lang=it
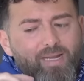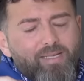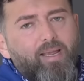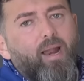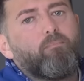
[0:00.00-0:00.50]

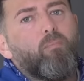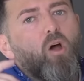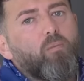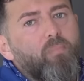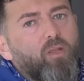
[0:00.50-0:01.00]
resterà
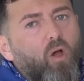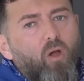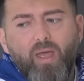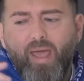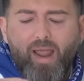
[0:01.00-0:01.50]

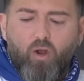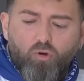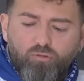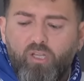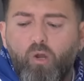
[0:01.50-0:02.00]
morbido e
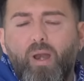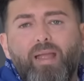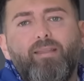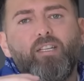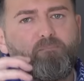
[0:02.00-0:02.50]

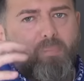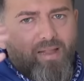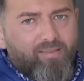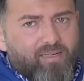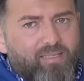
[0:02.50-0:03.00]
continuerà ad
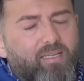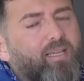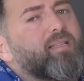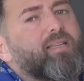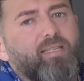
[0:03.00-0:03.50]
espandersi
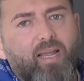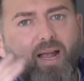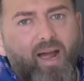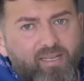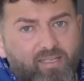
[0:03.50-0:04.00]
senza
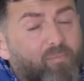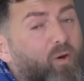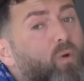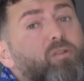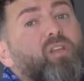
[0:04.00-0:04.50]
seccarsi.
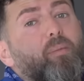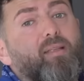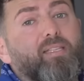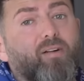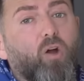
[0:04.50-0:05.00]
Per questo la
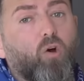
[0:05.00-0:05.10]
pizza va